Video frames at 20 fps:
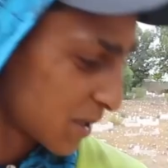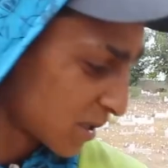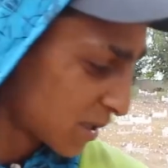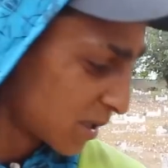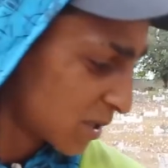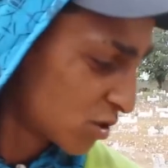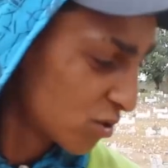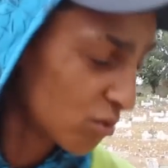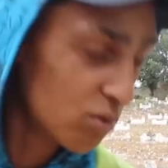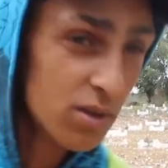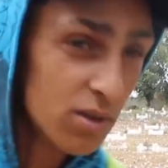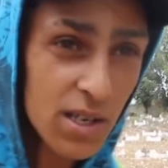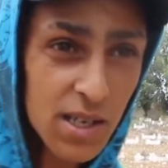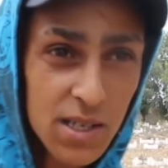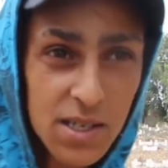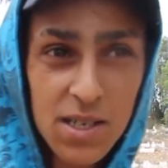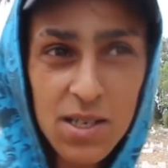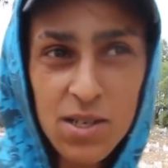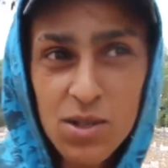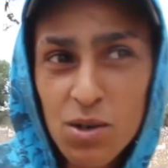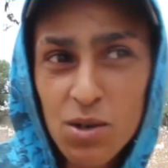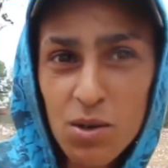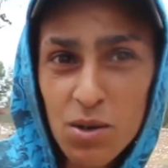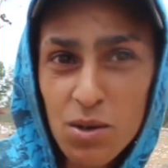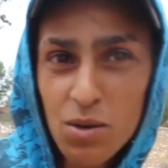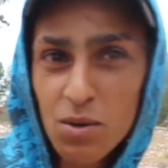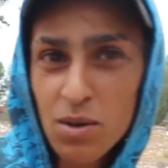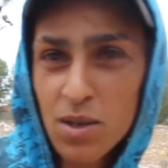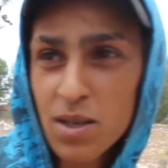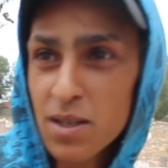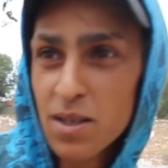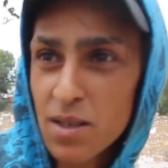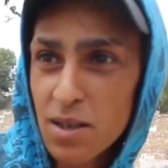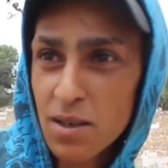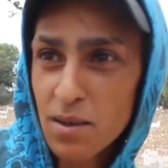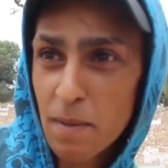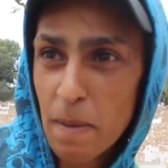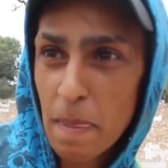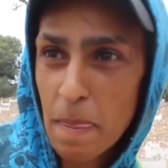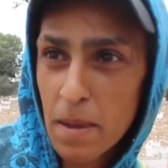كيجيو الناس كيزوروا
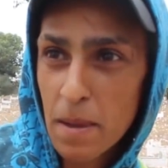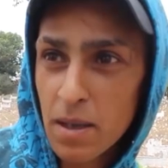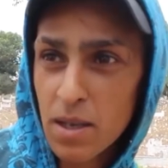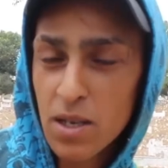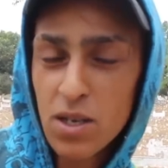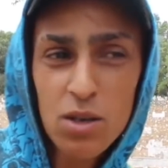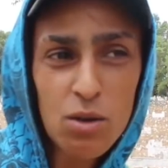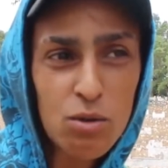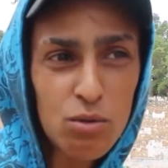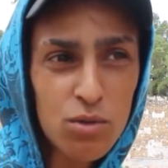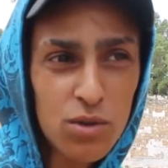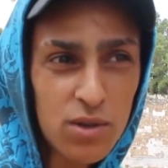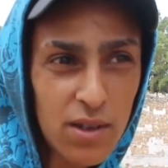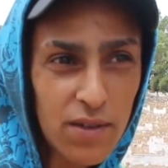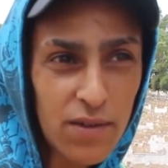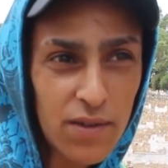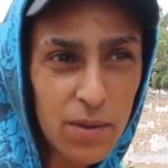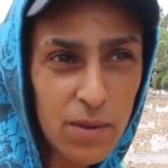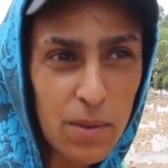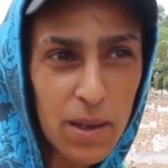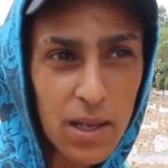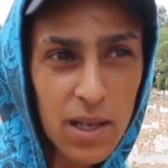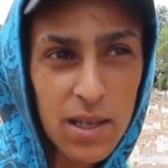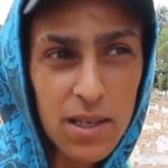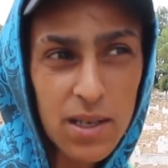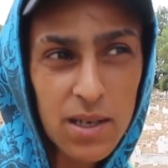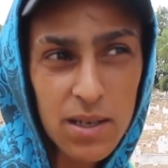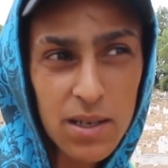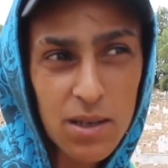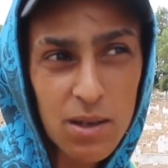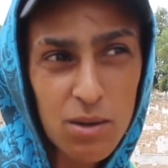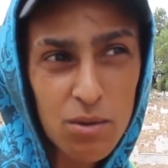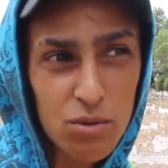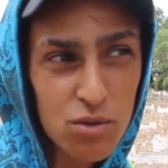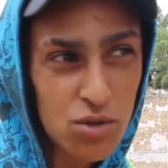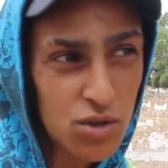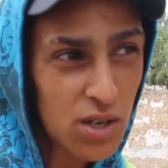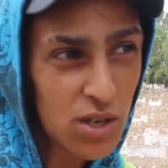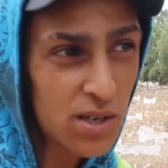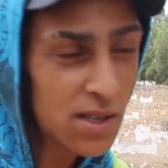كذا كيكون الدفن بعد خطرات
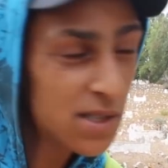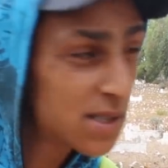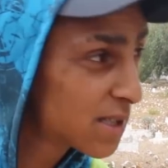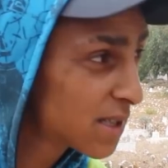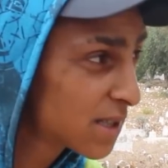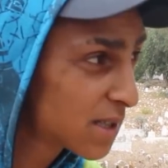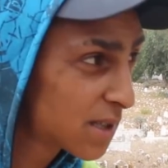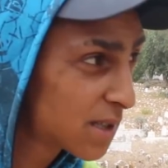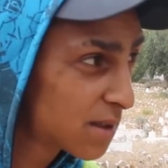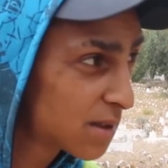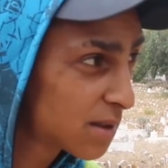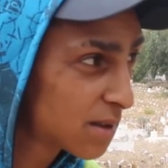كيكونوا الجنازات